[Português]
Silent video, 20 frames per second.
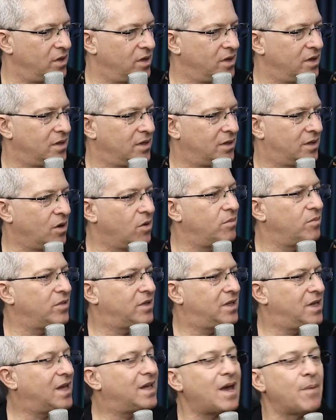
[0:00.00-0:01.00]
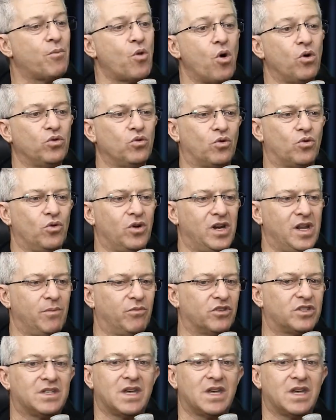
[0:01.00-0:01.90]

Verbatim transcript: Isso. Então, o que, que é bom um núcleo limpo?